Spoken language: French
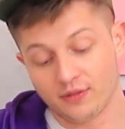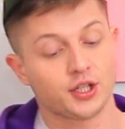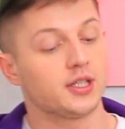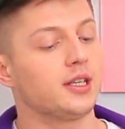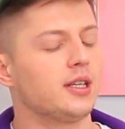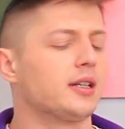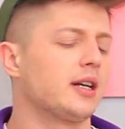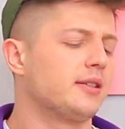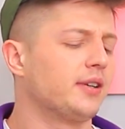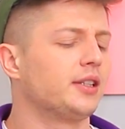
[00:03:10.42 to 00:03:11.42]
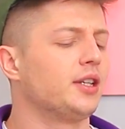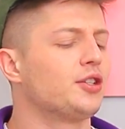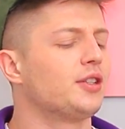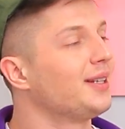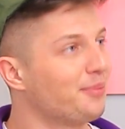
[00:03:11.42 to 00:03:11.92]
Non Ok,
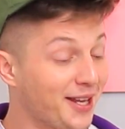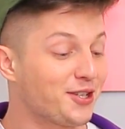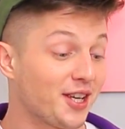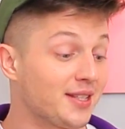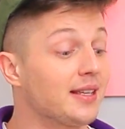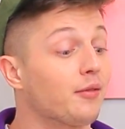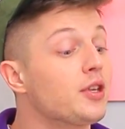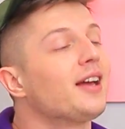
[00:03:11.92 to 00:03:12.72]
voici votre argent.